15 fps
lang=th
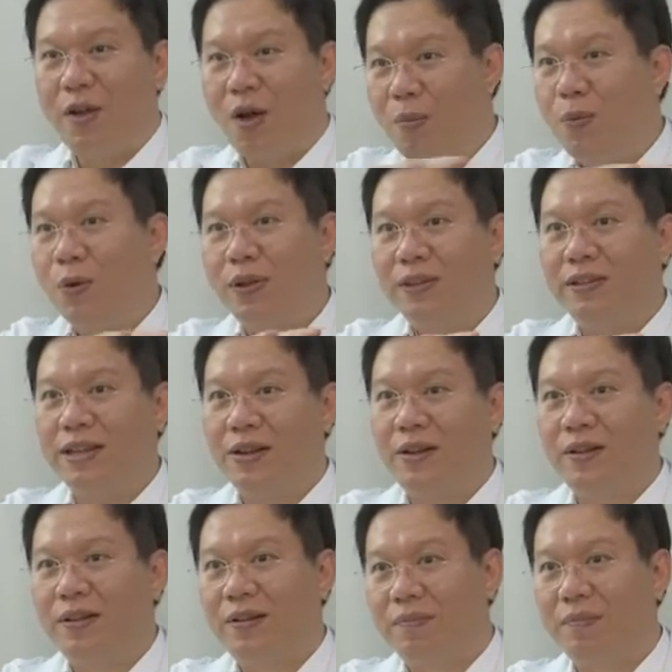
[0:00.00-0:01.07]
ข้อมูลจาก
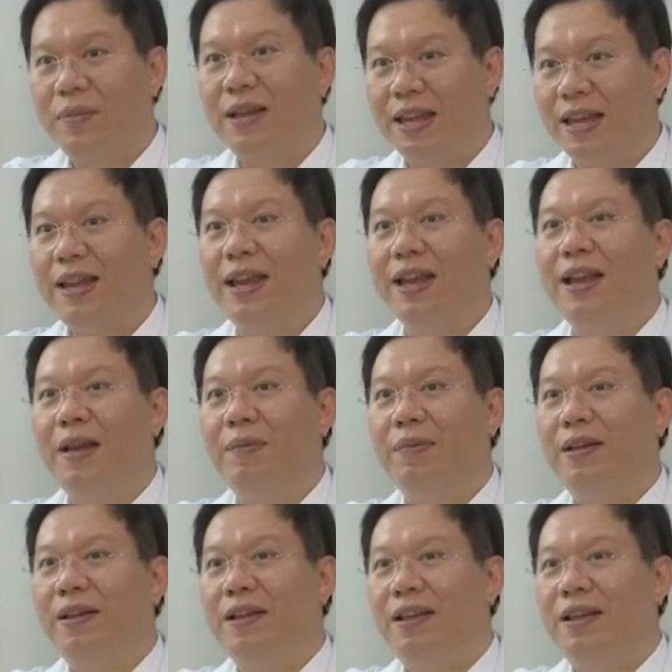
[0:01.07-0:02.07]
เมื่อกี้เนี่ยนะครับ